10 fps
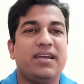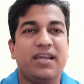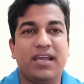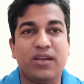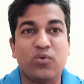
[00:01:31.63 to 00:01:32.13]

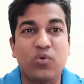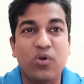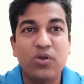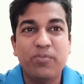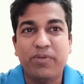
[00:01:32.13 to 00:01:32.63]

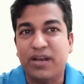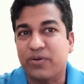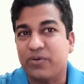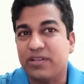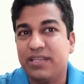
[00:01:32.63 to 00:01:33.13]
অ্যালকোহল পান
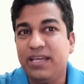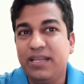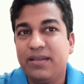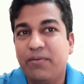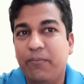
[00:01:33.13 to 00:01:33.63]
করতে
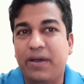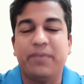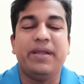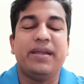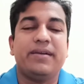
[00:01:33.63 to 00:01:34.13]

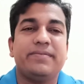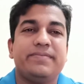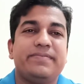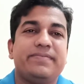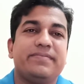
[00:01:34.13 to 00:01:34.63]
পারবে না
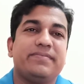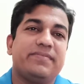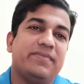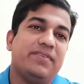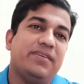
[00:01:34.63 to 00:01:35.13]

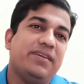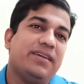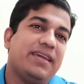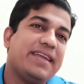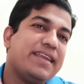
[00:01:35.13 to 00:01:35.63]

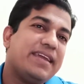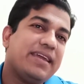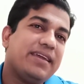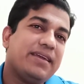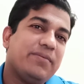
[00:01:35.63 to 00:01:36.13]
এখানে
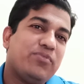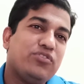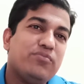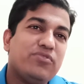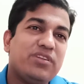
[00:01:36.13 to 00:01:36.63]

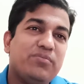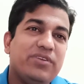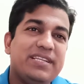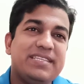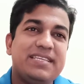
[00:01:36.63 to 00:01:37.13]
প্রথম কথা
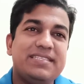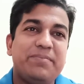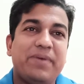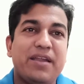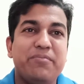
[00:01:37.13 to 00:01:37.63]
বলে দিছে যে
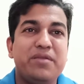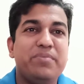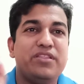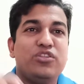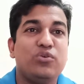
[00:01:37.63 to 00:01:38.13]
পারমিট
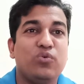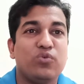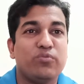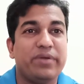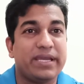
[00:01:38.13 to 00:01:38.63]
ব্যতীত
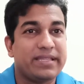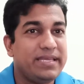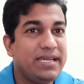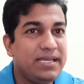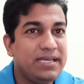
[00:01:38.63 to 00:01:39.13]
কোনো ব্যক্তি
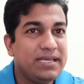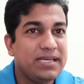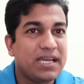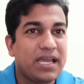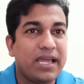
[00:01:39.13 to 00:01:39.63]

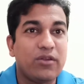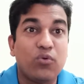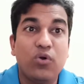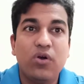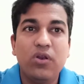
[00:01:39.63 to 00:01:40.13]

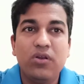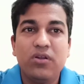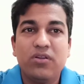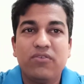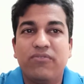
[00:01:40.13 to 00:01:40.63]
অ্যালকোহল
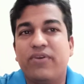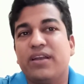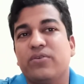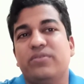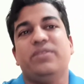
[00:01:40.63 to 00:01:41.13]
পান
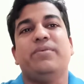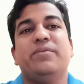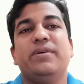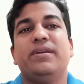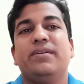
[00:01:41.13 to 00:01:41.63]
করতে পারবে না